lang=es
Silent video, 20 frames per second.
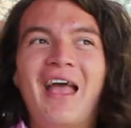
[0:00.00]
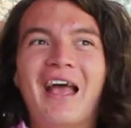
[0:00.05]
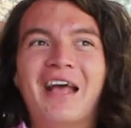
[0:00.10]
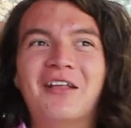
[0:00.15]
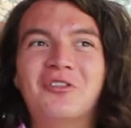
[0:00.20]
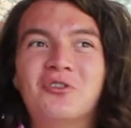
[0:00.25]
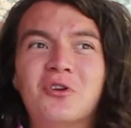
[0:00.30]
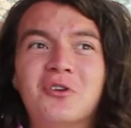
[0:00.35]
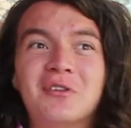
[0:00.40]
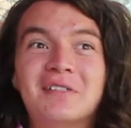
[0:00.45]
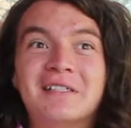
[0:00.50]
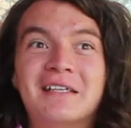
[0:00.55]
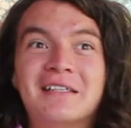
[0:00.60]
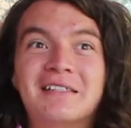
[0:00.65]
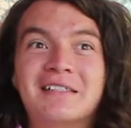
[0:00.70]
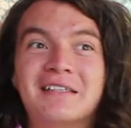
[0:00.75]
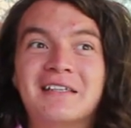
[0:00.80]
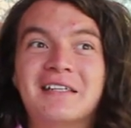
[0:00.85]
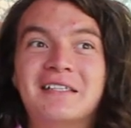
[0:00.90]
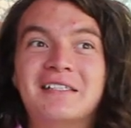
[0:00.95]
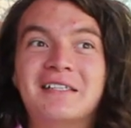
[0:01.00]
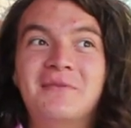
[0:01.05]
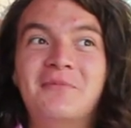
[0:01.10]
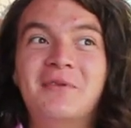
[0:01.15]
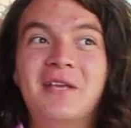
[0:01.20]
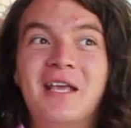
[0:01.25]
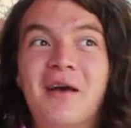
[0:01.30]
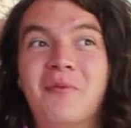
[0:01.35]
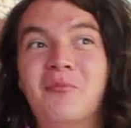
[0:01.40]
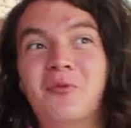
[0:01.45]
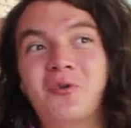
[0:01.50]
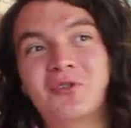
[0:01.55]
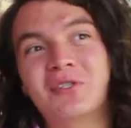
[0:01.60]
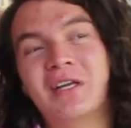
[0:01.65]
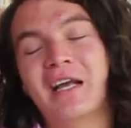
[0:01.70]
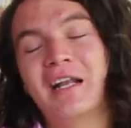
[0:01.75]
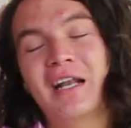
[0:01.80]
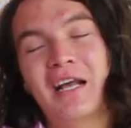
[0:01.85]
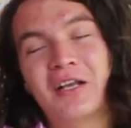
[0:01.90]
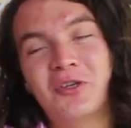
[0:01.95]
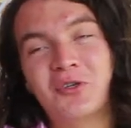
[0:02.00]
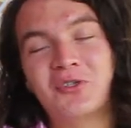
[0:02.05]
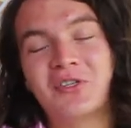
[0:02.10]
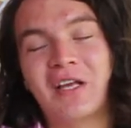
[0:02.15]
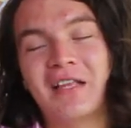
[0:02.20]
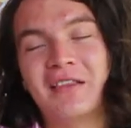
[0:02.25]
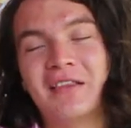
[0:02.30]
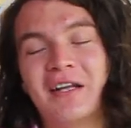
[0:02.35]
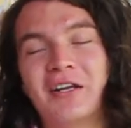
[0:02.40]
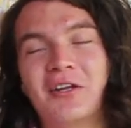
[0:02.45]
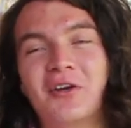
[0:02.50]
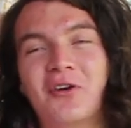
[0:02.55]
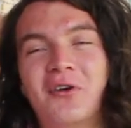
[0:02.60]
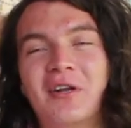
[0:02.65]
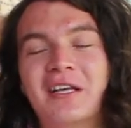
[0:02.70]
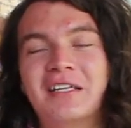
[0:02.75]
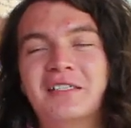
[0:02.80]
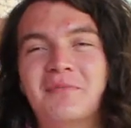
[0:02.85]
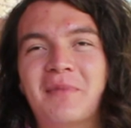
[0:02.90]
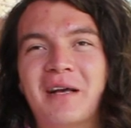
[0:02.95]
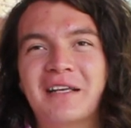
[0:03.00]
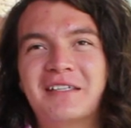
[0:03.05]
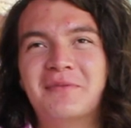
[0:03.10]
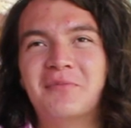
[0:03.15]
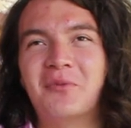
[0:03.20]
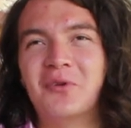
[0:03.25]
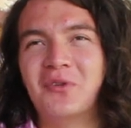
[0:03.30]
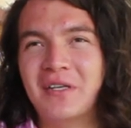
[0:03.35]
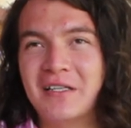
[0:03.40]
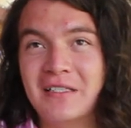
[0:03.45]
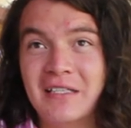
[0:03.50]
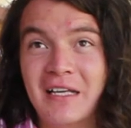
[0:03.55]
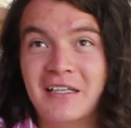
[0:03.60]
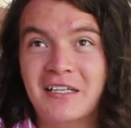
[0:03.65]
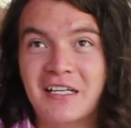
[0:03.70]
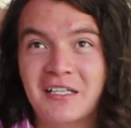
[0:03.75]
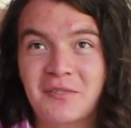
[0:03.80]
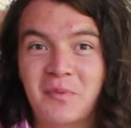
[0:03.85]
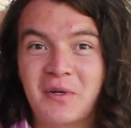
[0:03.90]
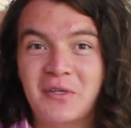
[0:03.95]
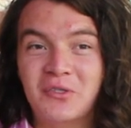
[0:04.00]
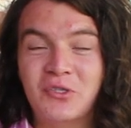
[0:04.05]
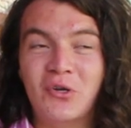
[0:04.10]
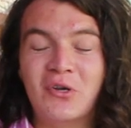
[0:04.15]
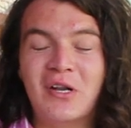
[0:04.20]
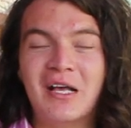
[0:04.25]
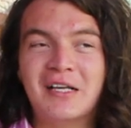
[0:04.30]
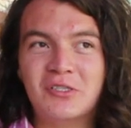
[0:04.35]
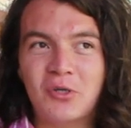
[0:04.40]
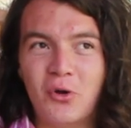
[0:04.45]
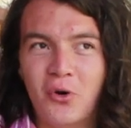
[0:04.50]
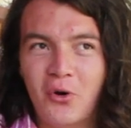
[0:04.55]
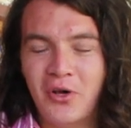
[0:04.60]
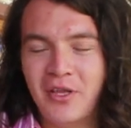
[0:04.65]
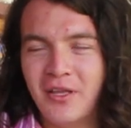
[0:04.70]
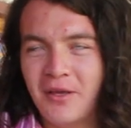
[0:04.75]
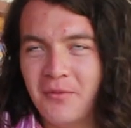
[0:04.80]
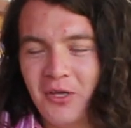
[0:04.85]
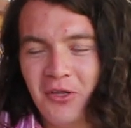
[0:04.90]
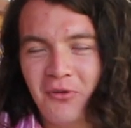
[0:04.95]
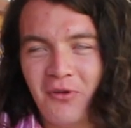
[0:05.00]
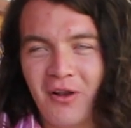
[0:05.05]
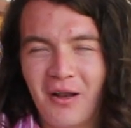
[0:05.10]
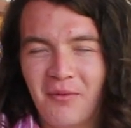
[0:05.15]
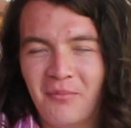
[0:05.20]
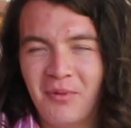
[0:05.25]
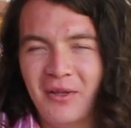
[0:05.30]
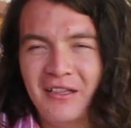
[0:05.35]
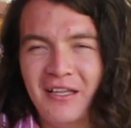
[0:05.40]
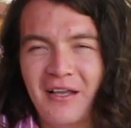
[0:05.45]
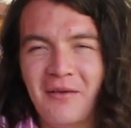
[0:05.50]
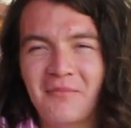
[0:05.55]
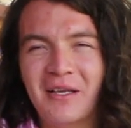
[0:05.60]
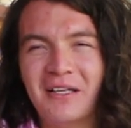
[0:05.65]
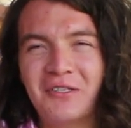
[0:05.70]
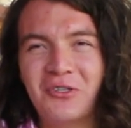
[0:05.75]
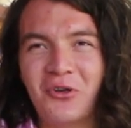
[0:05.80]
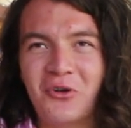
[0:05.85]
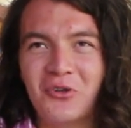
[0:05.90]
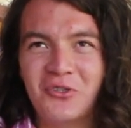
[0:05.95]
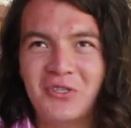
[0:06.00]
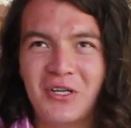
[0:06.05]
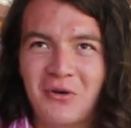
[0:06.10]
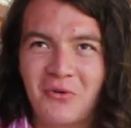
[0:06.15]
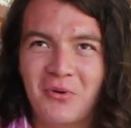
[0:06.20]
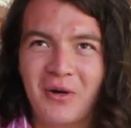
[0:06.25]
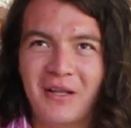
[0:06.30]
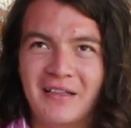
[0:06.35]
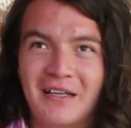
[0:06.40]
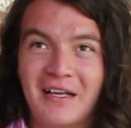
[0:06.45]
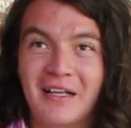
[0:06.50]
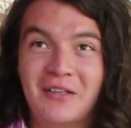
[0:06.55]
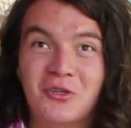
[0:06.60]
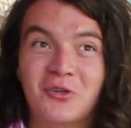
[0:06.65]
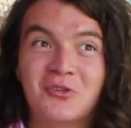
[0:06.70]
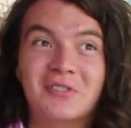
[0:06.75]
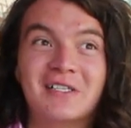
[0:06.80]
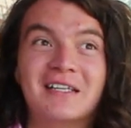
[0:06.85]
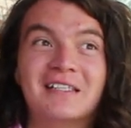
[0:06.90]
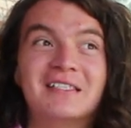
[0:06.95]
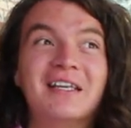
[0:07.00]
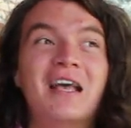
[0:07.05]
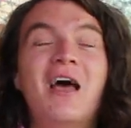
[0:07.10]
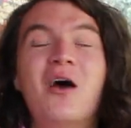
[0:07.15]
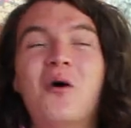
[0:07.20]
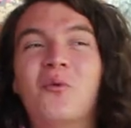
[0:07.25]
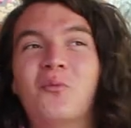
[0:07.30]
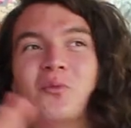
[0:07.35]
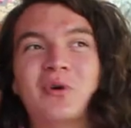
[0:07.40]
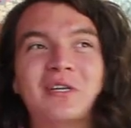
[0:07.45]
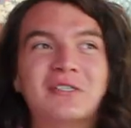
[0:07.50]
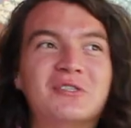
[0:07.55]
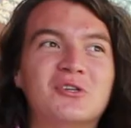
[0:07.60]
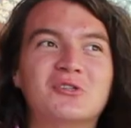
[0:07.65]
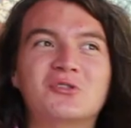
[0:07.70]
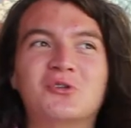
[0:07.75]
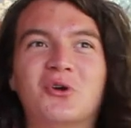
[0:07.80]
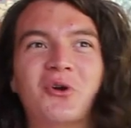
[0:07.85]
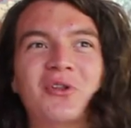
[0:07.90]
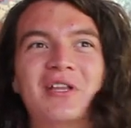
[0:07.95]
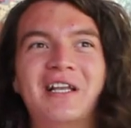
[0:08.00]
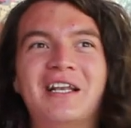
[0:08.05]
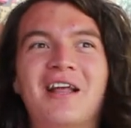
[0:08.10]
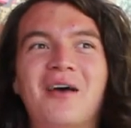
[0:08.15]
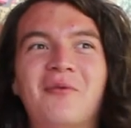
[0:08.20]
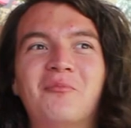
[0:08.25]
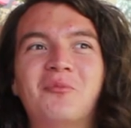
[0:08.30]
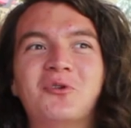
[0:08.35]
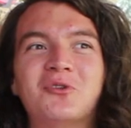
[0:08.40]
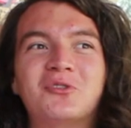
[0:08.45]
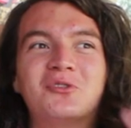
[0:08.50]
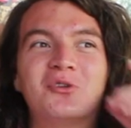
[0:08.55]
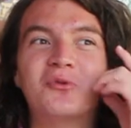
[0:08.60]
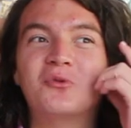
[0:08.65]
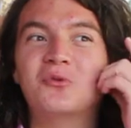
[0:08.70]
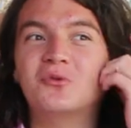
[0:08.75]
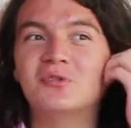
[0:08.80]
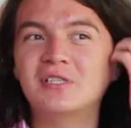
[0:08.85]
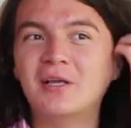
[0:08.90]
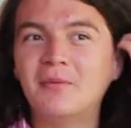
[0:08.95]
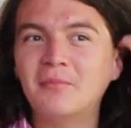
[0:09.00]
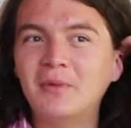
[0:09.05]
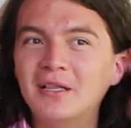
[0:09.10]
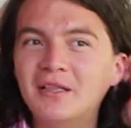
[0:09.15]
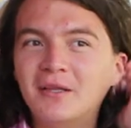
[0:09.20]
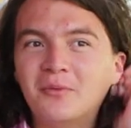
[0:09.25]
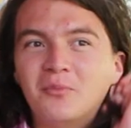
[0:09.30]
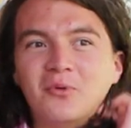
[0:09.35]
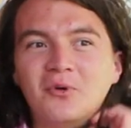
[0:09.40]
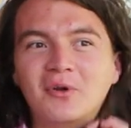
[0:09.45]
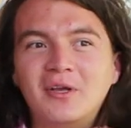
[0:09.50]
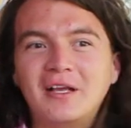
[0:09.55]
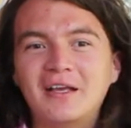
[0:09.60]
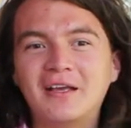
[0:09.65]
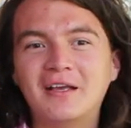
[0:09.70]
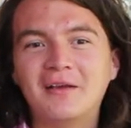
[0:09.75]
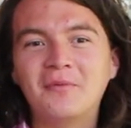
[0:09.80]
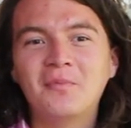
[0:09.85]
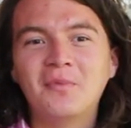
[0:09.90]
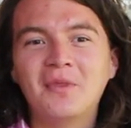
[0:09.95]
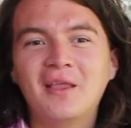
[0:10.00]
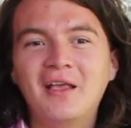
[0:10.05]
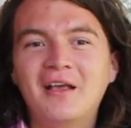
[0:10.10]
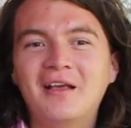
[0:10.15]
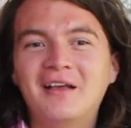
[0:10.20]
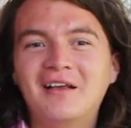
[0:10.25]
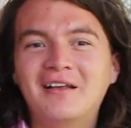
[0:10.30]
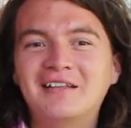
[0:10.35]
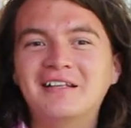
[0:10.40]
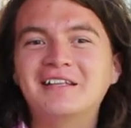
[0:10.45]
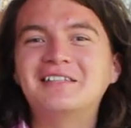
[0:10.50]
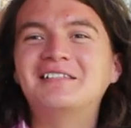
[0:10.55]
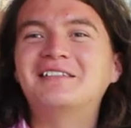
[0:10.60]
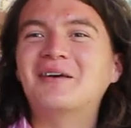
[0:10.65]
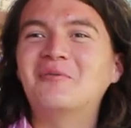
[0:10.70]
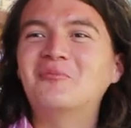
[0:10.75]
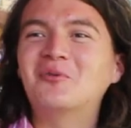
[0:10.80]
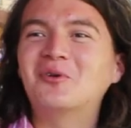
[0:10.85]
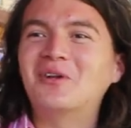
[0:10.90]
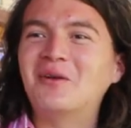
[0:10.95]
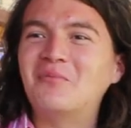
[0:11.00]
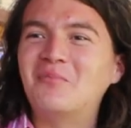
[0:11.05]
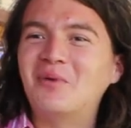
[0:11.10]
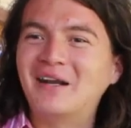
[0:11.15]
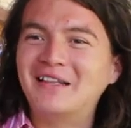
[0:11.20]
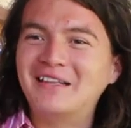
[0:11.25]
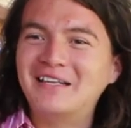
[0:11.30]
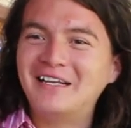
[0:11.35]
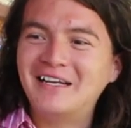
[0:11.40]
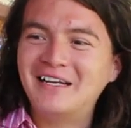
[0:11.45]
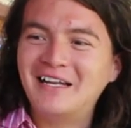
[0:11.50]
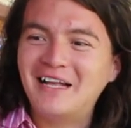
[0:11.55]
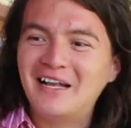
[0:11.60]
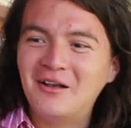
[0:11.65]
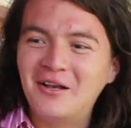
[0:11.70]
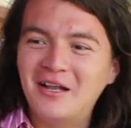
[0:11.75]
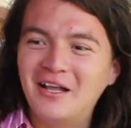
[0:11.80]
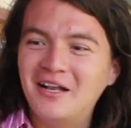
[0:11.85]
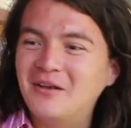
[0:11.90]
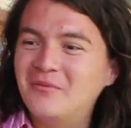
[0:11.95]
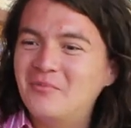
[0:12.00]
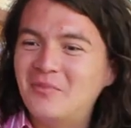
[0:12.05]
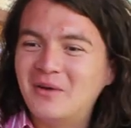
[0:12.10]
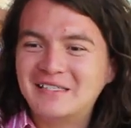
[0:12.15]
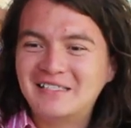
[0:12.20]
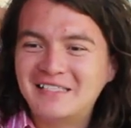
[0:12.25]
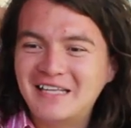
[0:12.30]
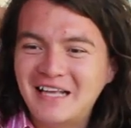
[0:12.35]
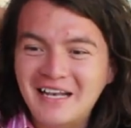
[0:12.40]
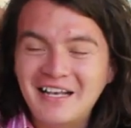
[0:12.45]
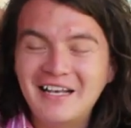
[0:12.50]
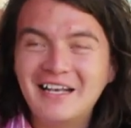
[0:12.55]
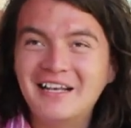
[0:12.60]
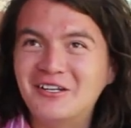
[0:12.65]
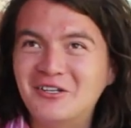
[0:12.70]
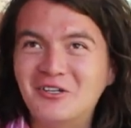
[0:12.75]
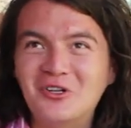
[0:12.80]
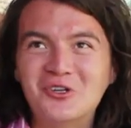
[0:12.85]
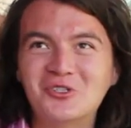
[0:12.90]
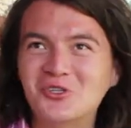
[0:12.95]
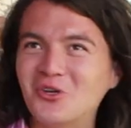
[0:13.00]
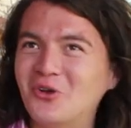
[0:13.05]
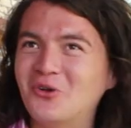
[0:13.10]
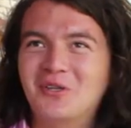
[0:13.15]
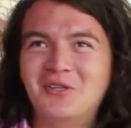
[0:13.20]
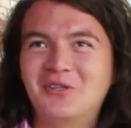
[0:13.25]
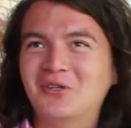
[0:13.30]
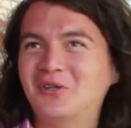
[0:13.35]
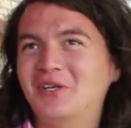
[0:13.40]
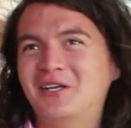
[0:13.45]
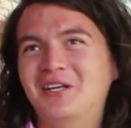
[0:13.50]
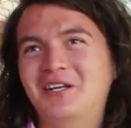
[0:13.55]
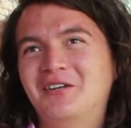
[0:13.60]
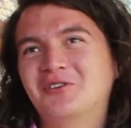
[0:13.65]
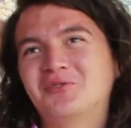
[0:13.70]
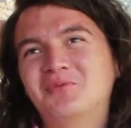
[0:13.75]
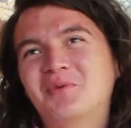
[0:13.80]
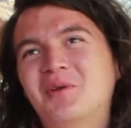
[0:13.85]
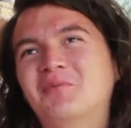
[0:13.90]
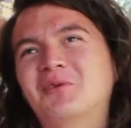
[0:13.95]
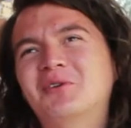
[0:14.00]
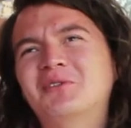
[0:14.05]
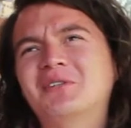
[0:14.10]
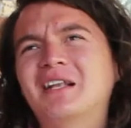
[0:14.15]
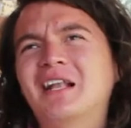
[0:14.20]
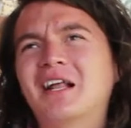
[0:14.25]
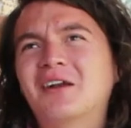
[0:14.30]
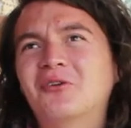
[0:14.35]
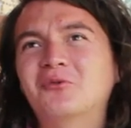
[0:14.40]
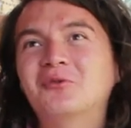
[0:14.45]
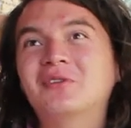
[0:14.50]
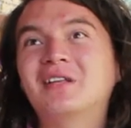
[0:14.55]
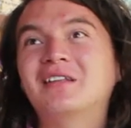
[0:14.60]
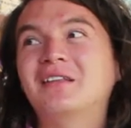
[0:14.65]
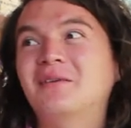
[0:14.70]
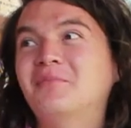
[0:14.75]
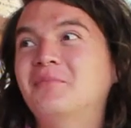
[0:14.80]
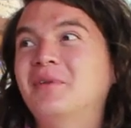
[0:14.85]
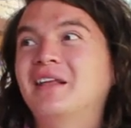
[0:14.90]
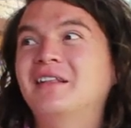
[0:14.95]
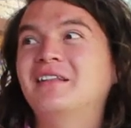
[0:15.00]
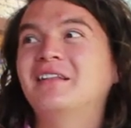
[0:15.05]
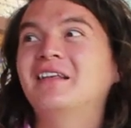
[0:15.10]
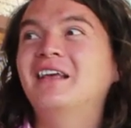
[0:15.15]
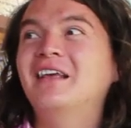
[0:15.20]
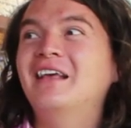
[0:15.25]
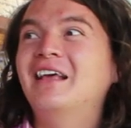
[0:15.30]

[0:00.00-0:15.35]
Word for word: Entonces recibíamos en años anteriores máximo 300 personas, hoy debido a la pandemia solo 50. Entonces, pues nos coordinamos justamente porque necesitamos repartir el, pastel, no solo entre los miembros de la ruta, también